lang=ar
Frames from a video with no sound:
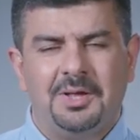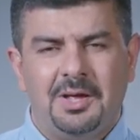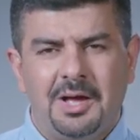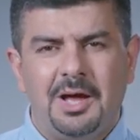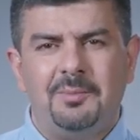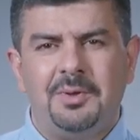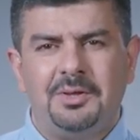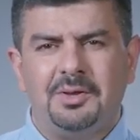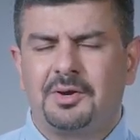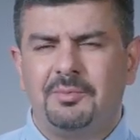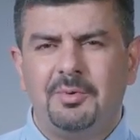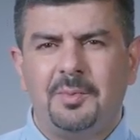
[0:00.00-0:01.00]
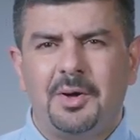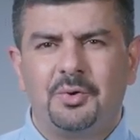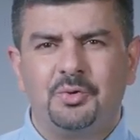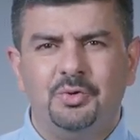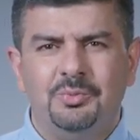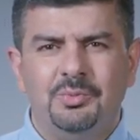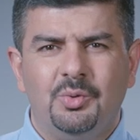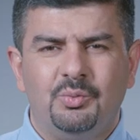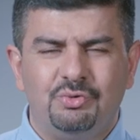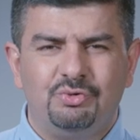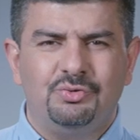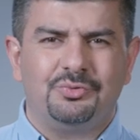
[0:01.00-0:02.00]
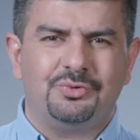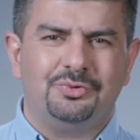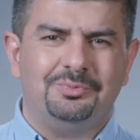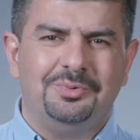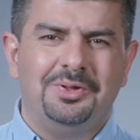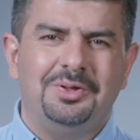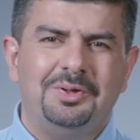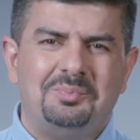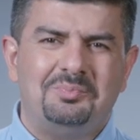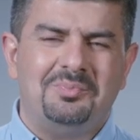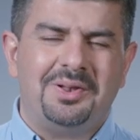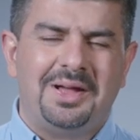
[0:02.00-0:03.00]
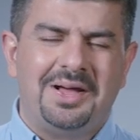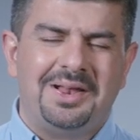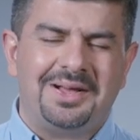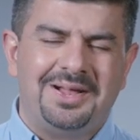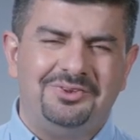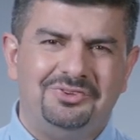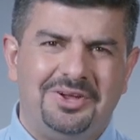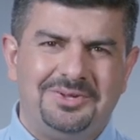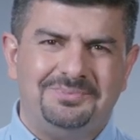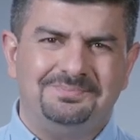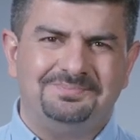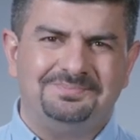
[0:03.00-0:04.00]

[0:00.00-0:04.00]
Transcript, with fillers: آمين الرب يبارككم ونشوفكم بالحلقة الجاية